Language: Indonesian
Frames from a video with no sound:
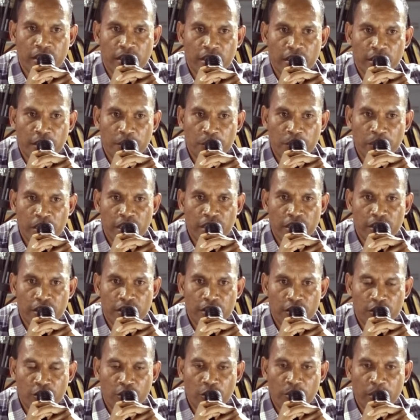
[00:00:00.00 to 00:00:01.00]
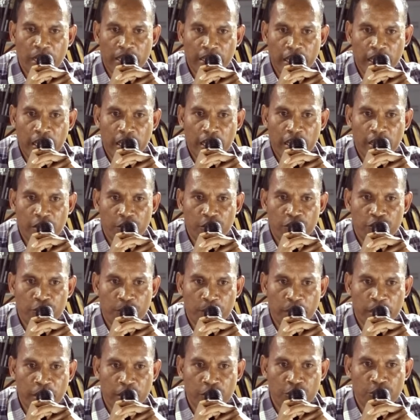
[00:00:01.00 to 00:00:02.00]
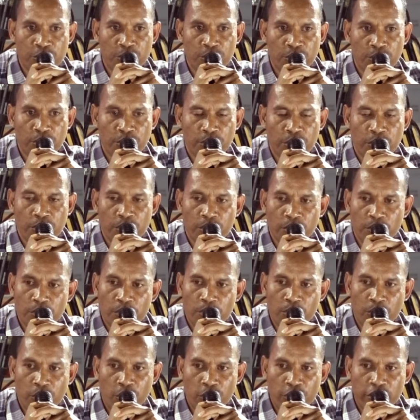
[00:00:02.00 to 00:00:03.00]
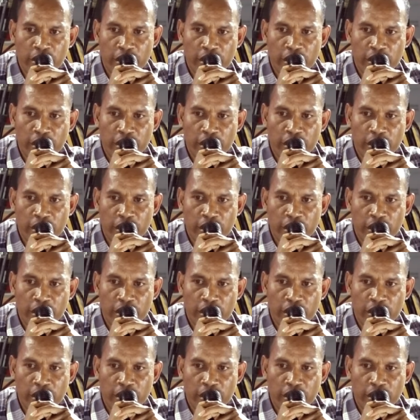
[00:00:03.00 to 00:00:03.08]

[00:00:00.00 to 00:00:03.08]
que no matenek no espírito, bota